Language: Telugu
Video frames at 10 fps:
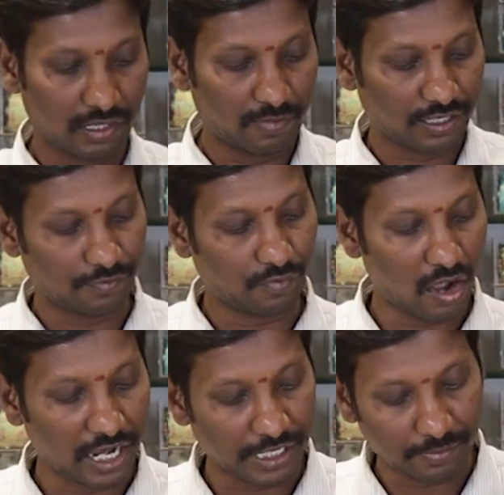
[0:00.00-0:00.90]
ఉంటుంది మనకి
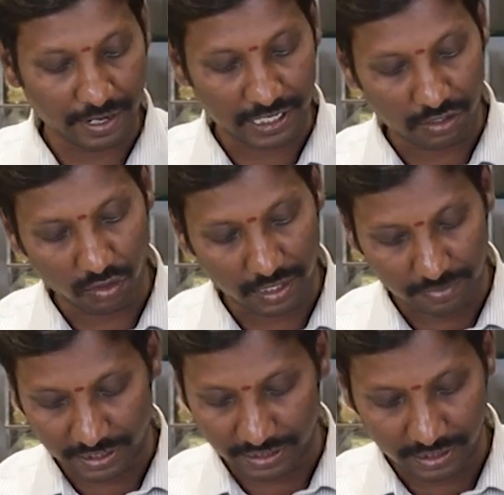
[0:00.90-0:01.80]
ఫాలింగ్ ప్యాటర్న్లోనే
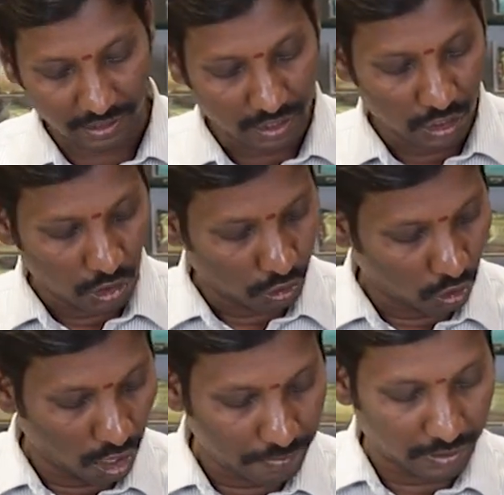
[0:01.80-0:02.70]
మనకి
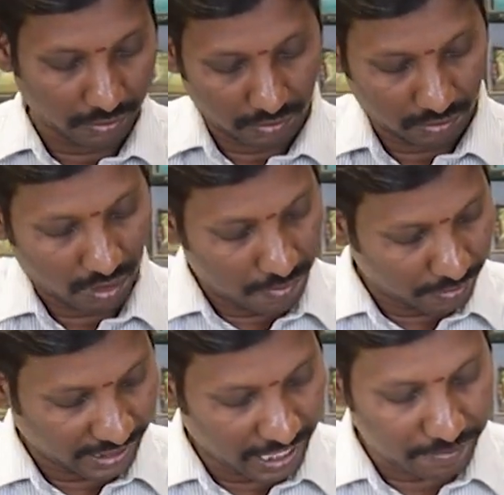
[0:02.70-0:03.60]
కాపర్
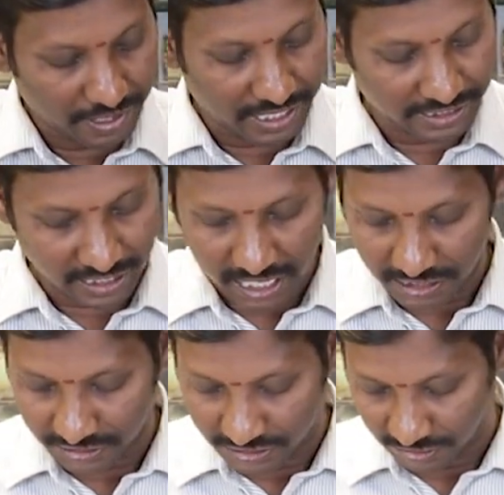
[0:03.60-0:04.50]
కాపర్ కేపర్ డిజైన్
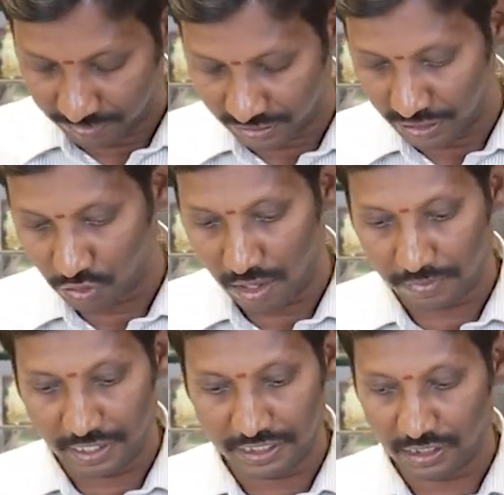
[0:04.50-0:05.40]
అనేది ఇచ్చాడు మనకి
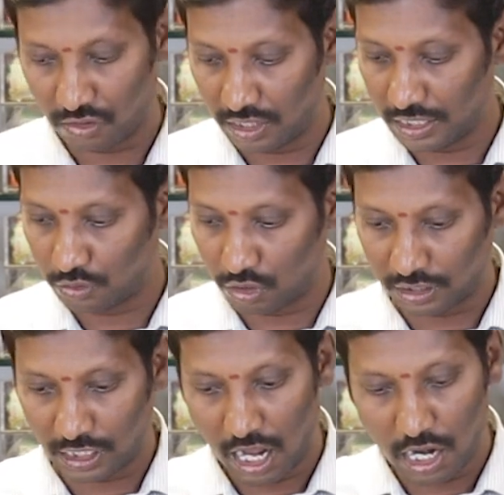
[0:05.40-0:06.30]
కాపర్ డిజైన్లోనే
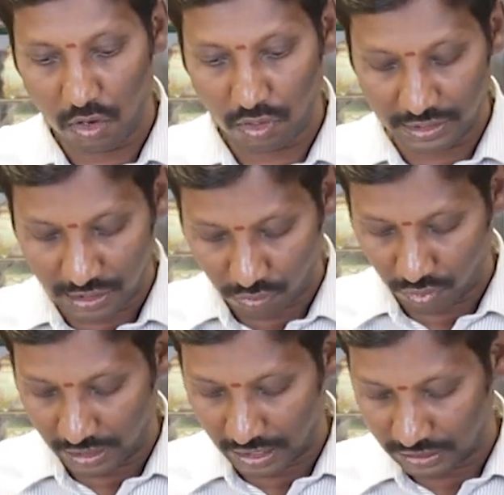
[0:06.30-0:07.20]
టోటల్ ఆల్ ఓవర్ అంతా
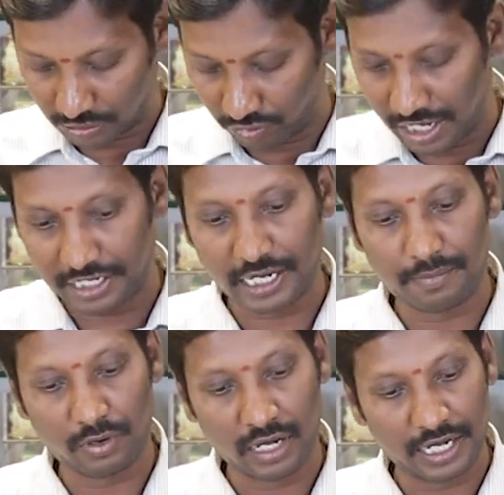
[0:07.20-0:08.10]
కూడా ఇలా స్క్వేర్
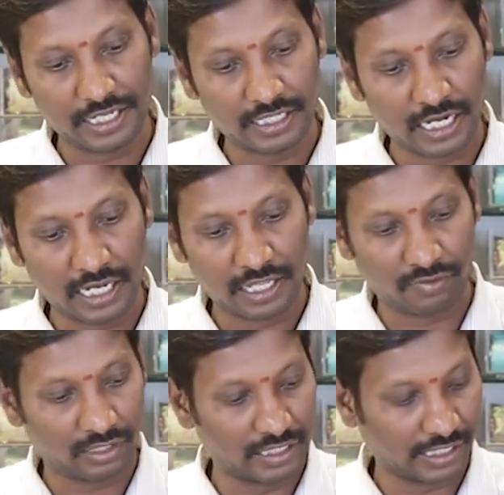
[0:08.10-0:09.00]
టైప్లోనే డిజైన్ అనేది
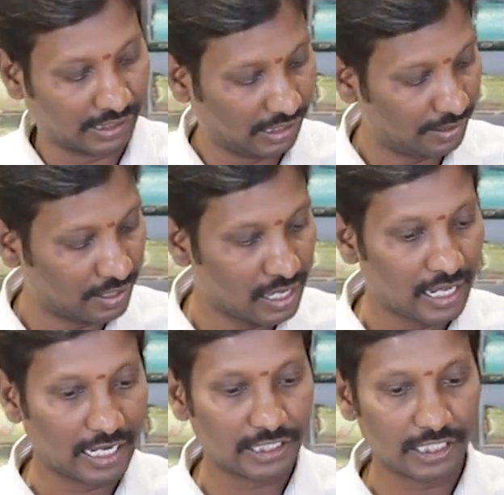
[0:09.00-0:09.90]
ఇవ్వడం జరిగింది
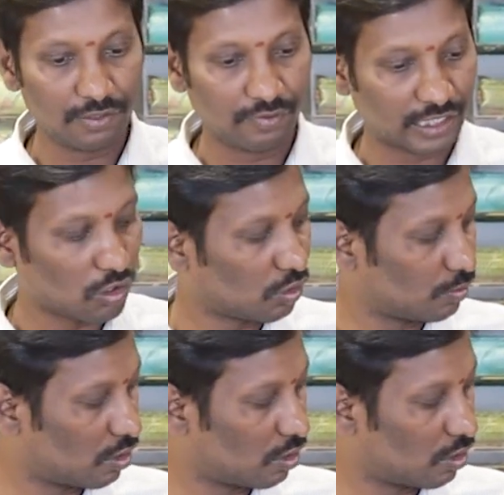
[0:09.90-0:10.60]
నెక్స్ట్ ఇది వితౌట్